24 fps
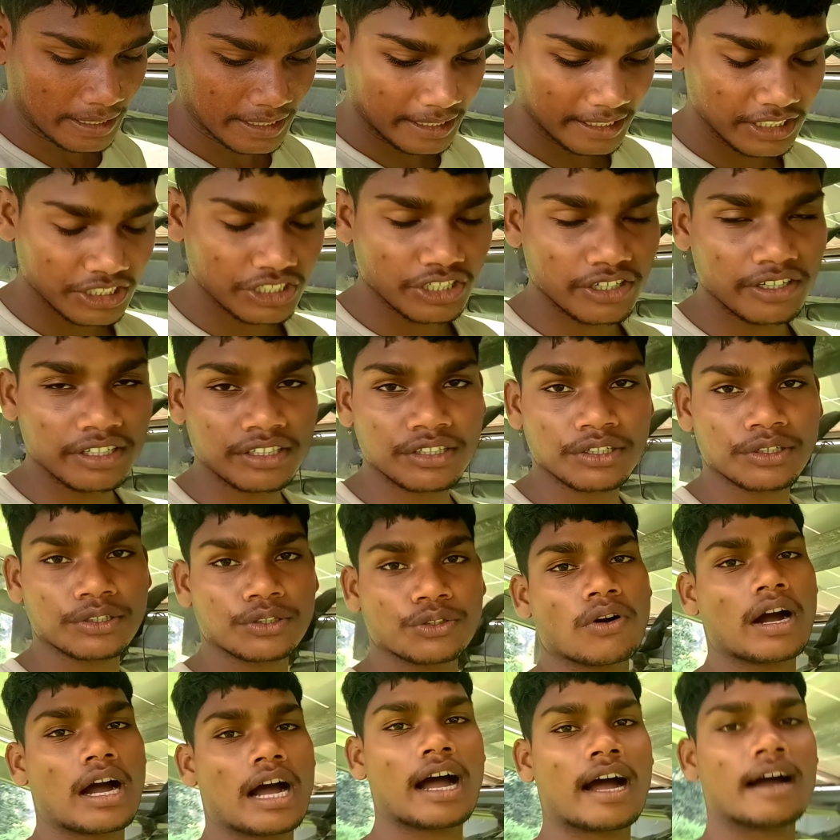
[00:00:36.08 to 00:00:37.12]
की ज़रूरत हो तो
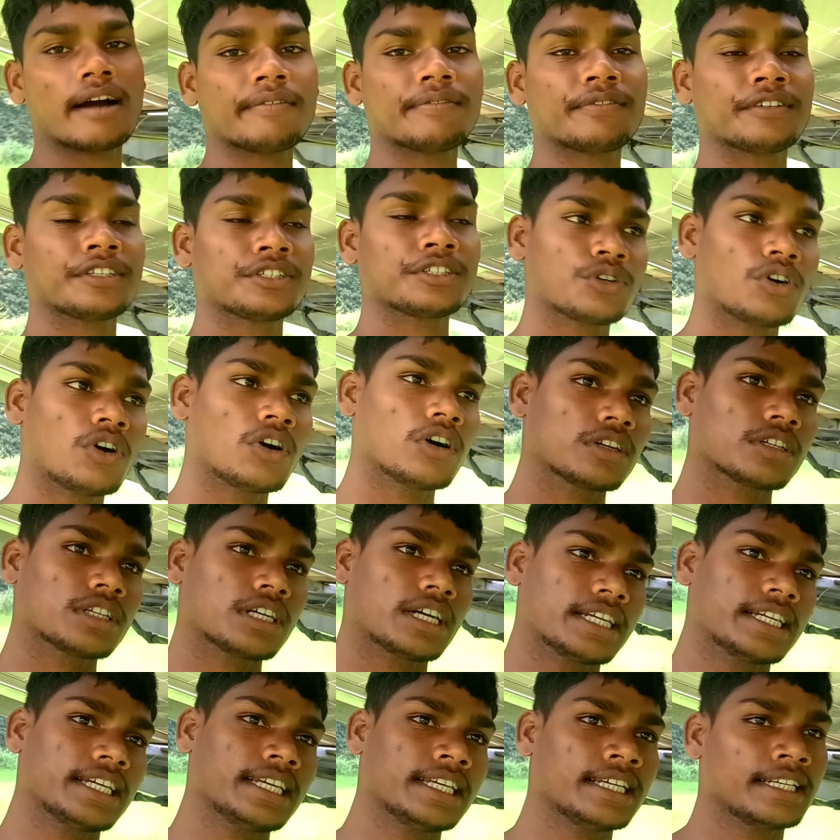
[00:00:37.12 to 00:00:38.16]
आप इसको ऑन
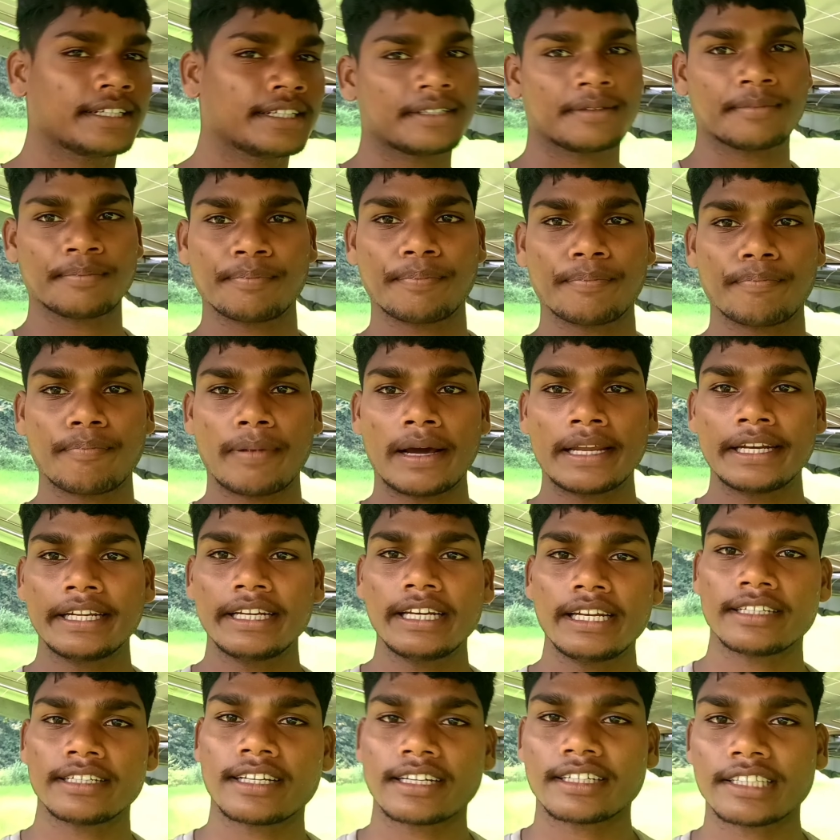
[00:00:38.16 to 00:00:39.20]
करके पानी
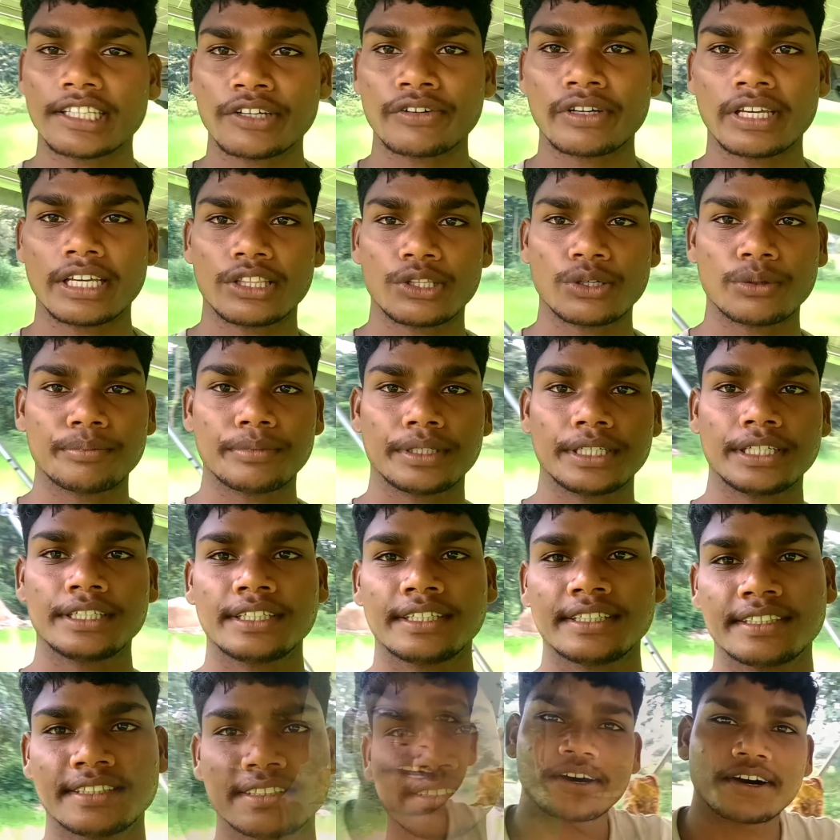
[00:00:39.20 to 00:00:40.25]
ले सकते हो खेतों में
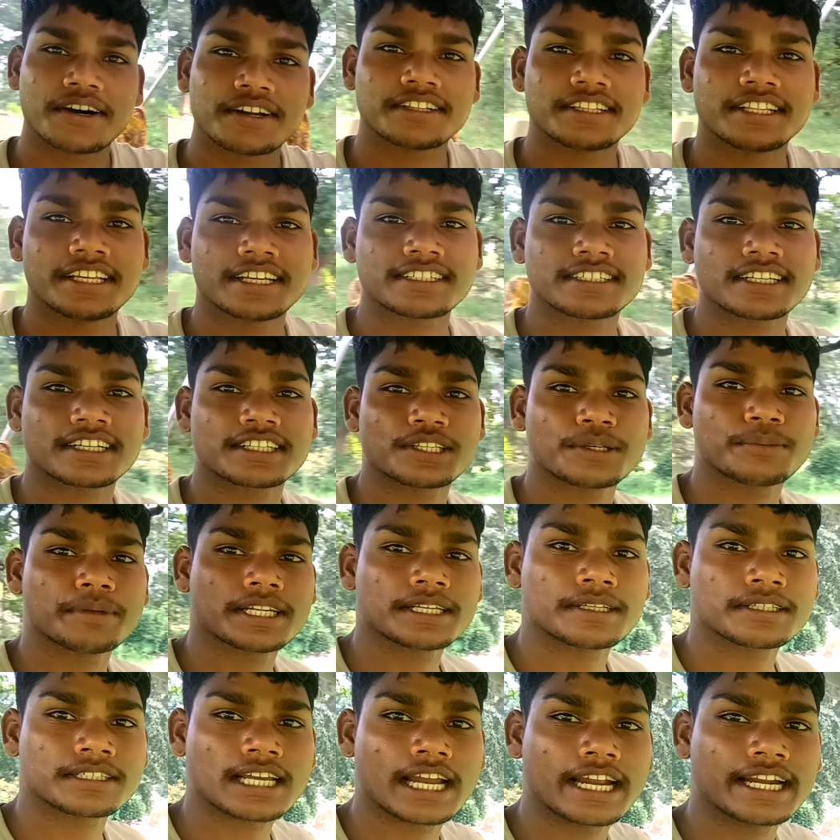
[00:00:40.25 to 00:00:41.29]
और देख सकते हो
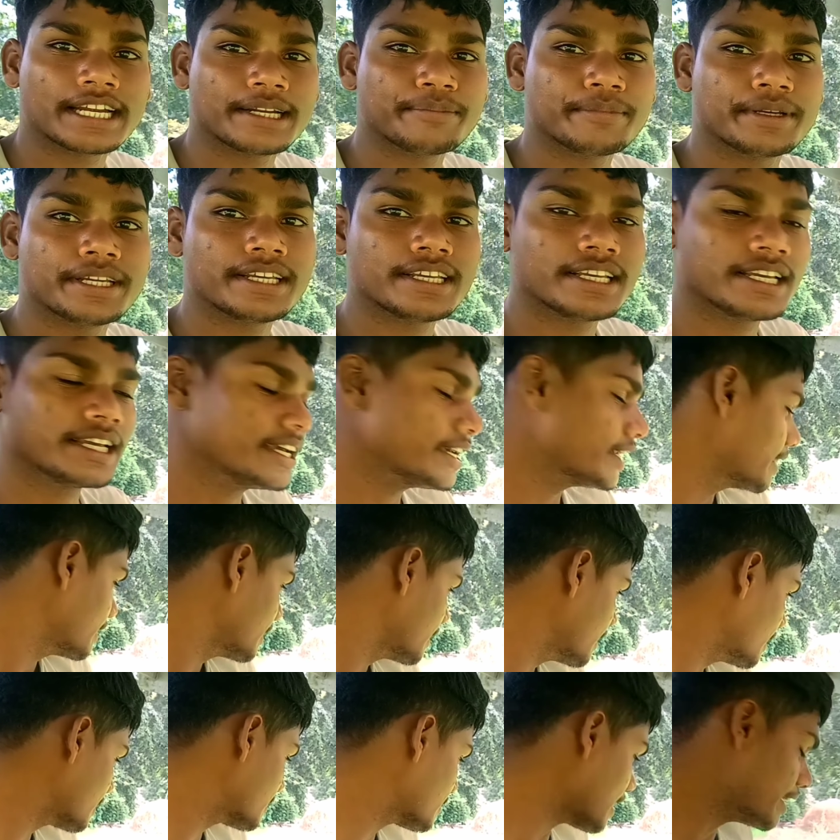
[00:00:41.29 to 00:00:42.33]
मेरे साइड में
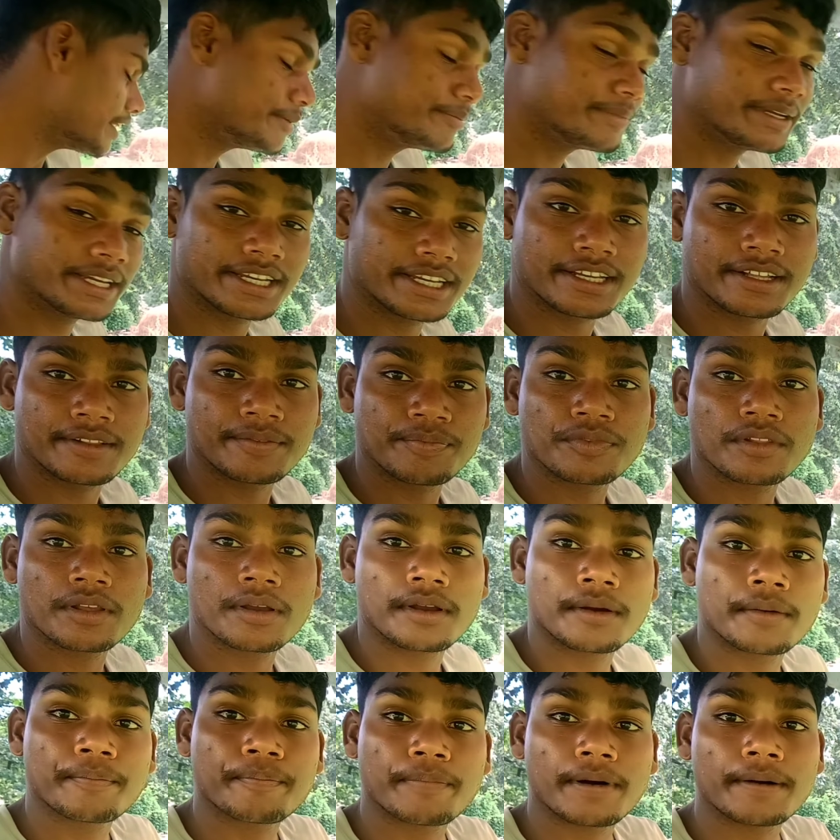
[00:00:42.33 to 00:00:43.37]
ये साइड में
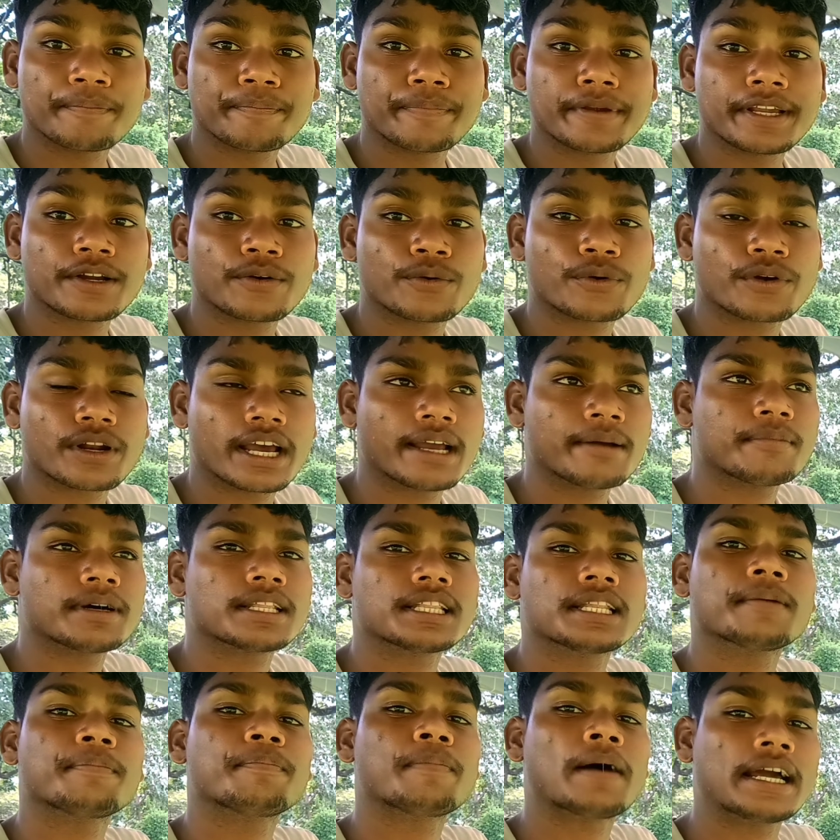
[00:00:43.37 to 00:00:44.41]
पंपिंग हो रहा है
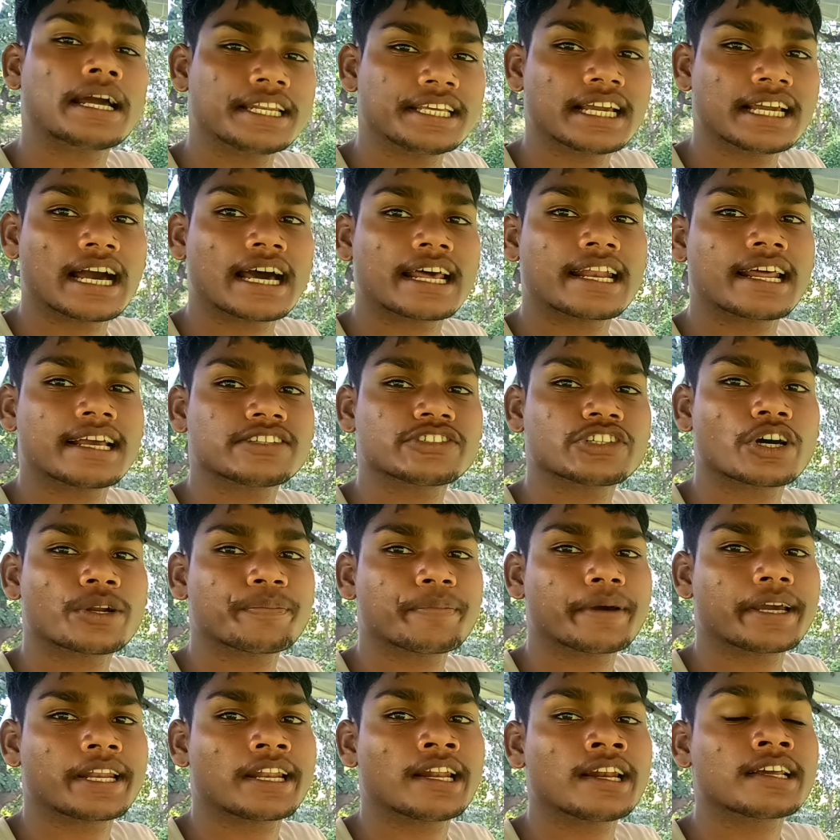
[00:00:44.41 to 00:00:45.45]
मतलब पानी आ रहा है सौर
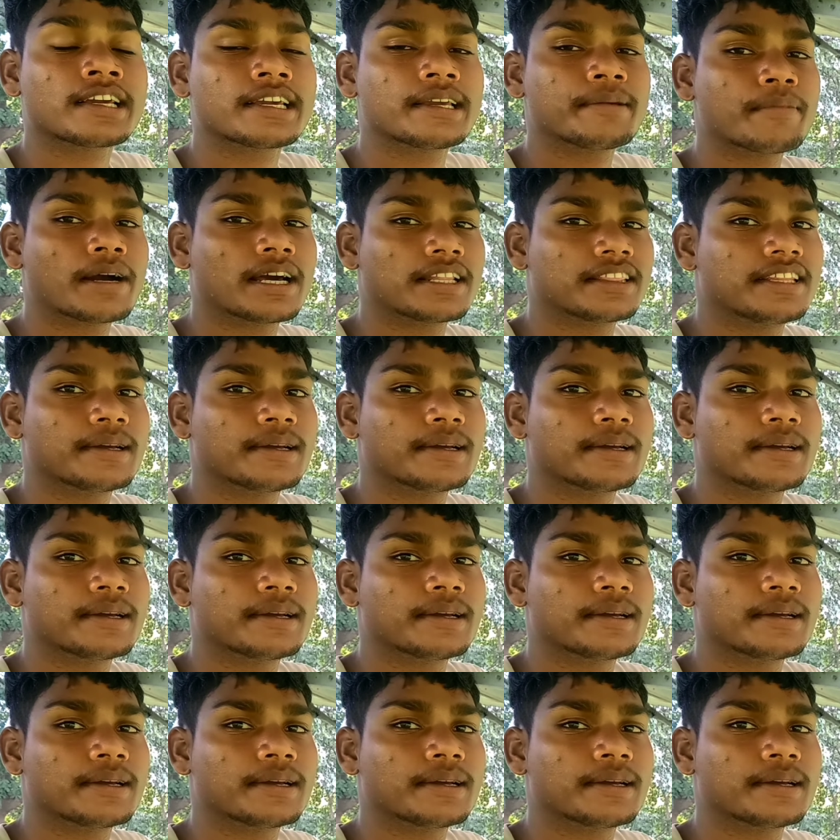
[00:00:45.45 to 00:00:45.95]
पैनल के माध्यम